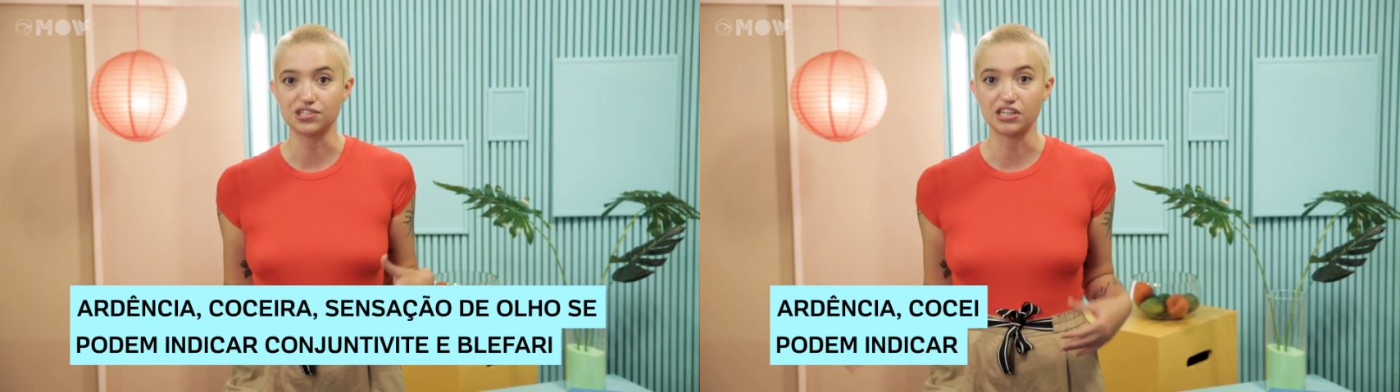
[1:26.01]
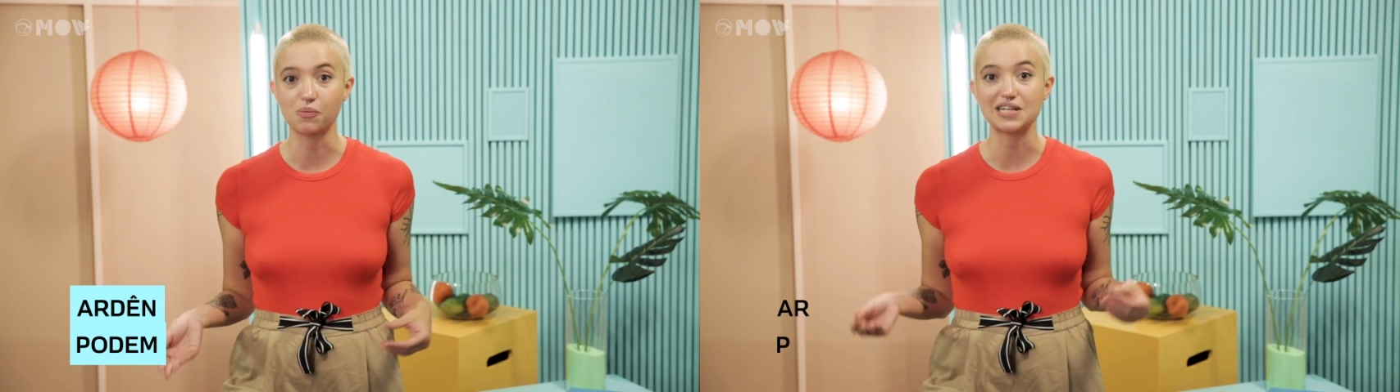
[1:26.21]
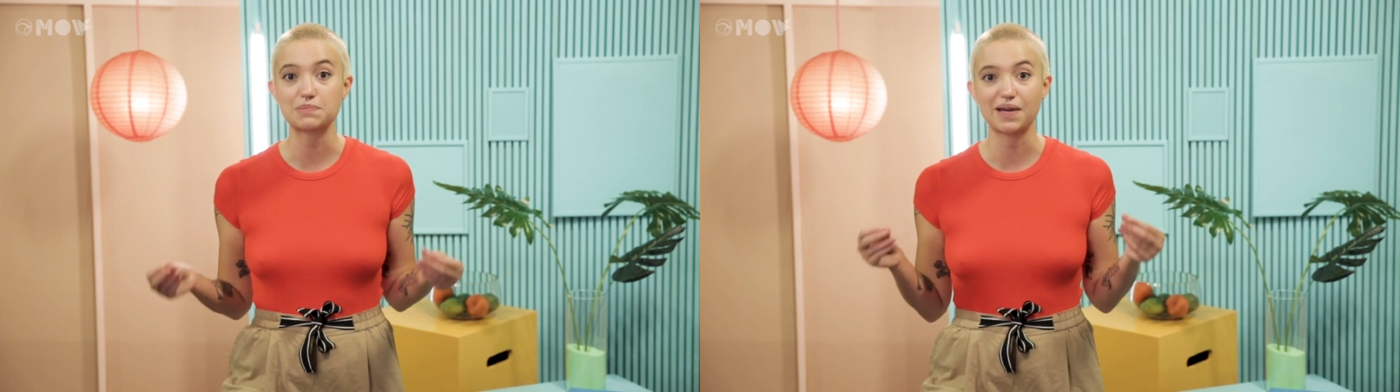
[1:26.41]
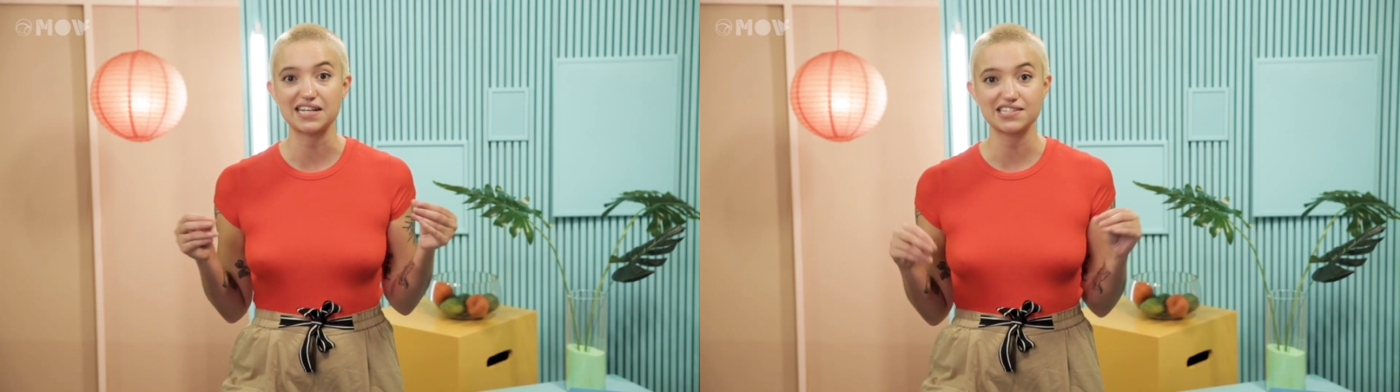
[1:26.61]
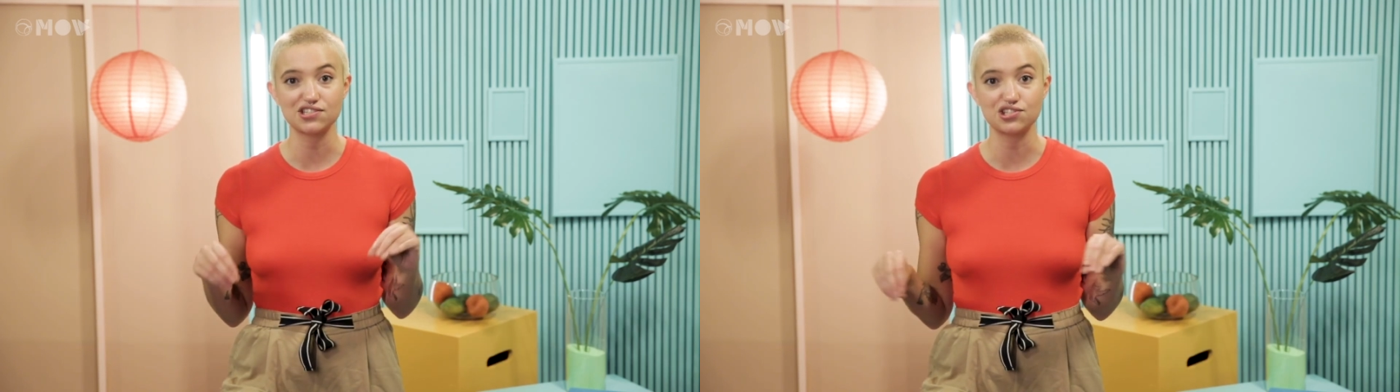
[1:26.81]
que é uma
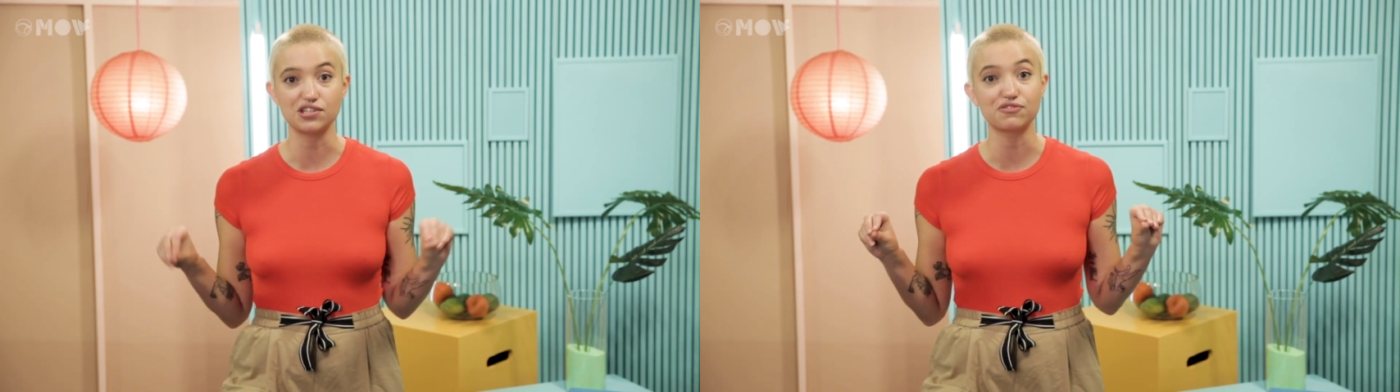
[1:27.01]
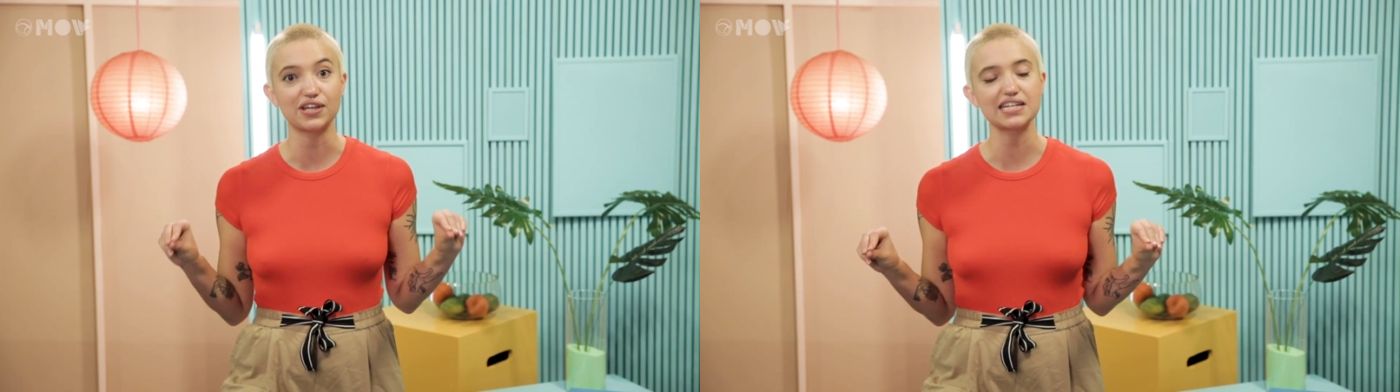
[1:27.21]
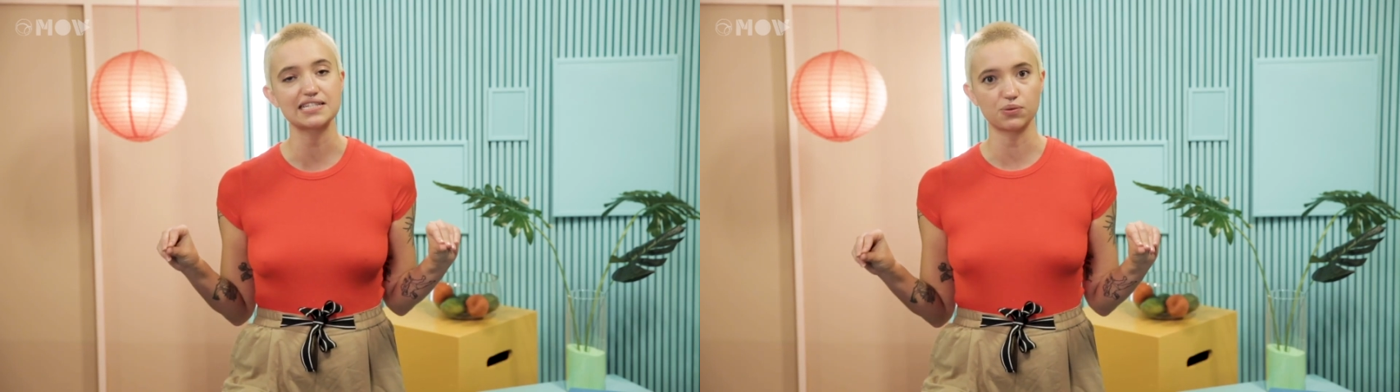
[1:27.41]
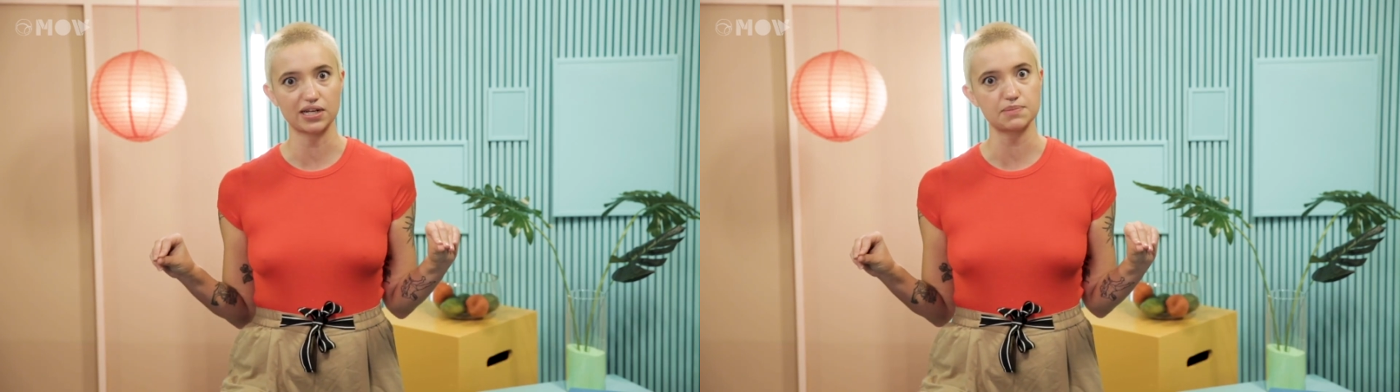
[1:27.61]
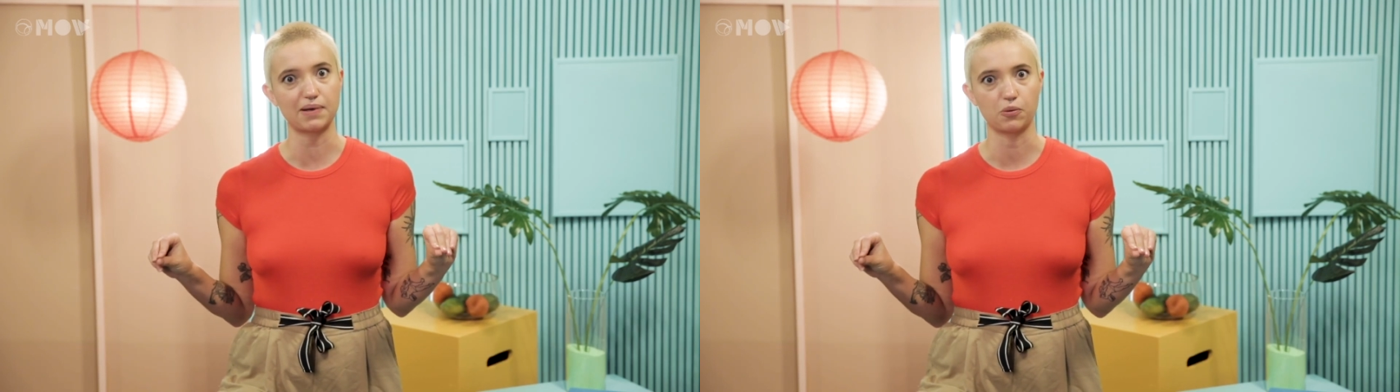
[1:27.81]
espécie de infecção
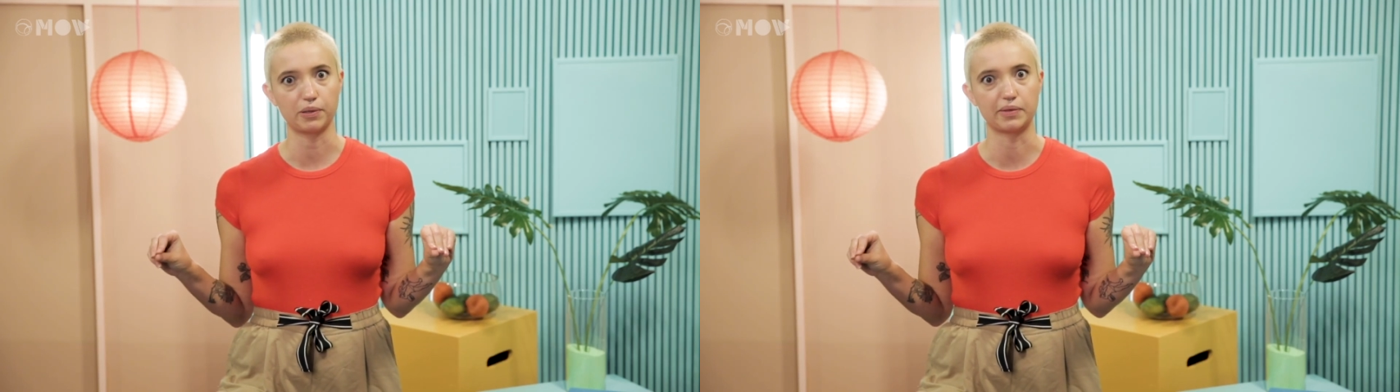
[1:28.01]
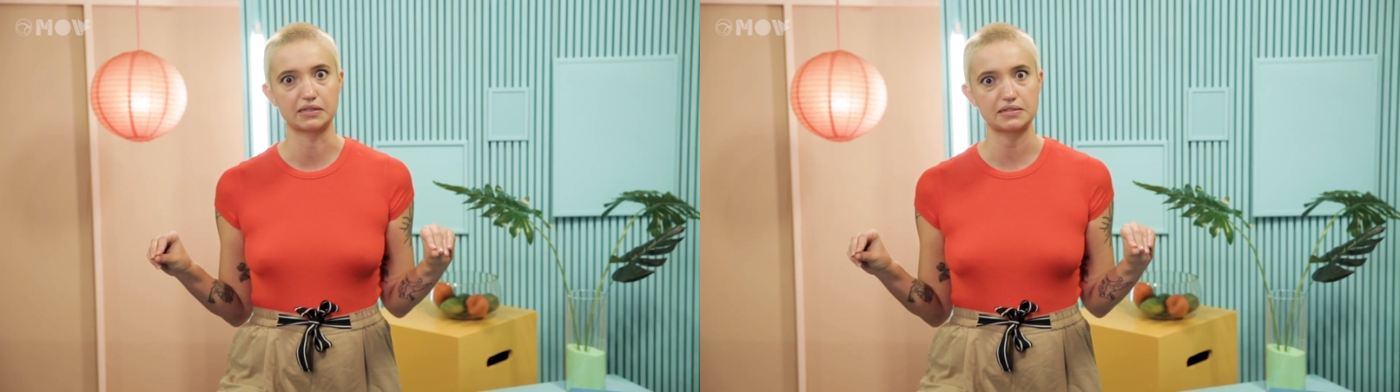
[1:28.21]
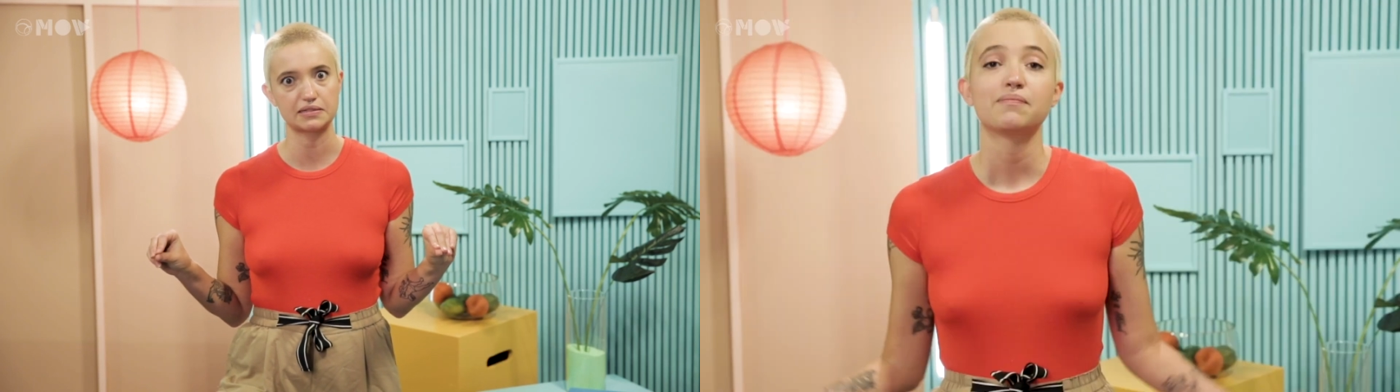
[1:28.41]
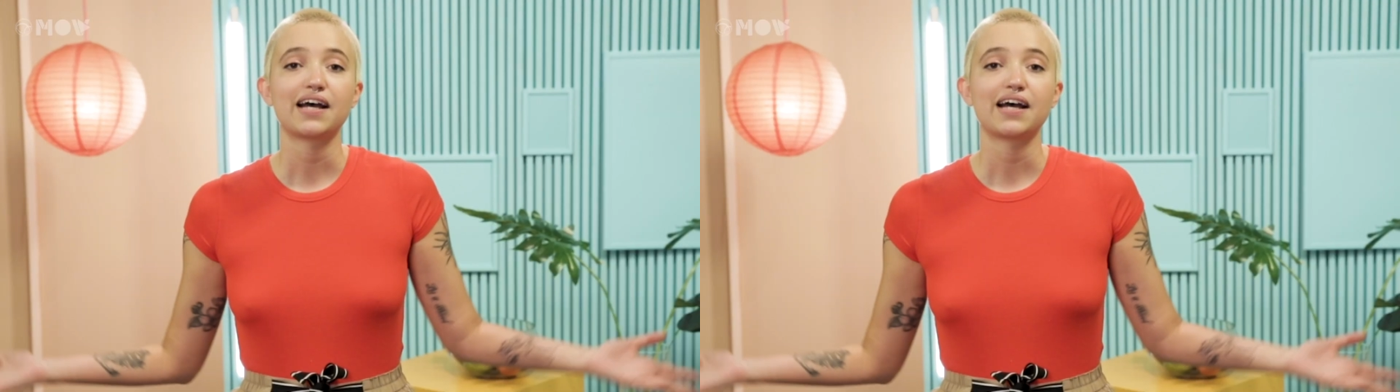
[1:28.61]
nas pálpebras.